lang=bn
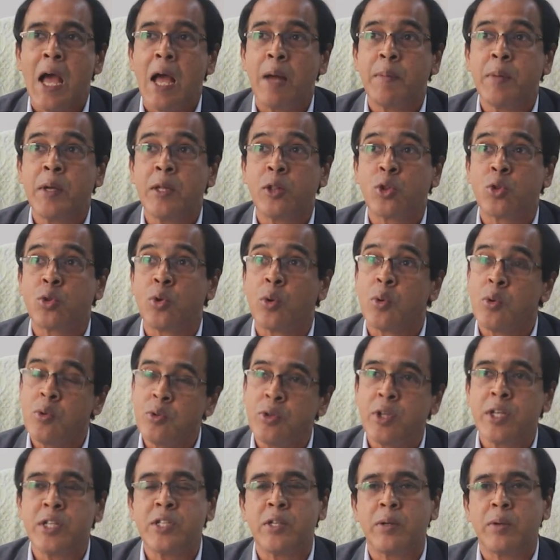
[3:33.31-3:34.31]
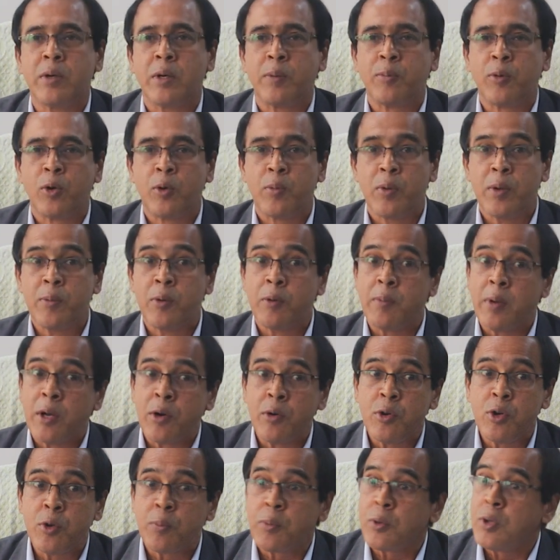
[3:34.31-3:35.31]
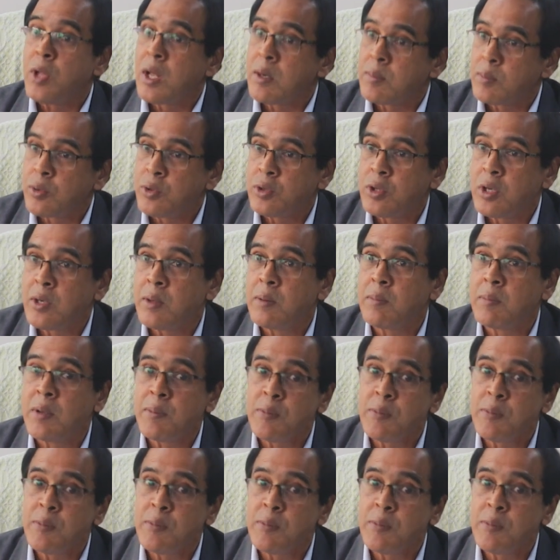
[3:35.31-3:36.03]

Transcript: আমি তরুণদের বলবো এবং মাননীয় প্রধানমন্ত্রী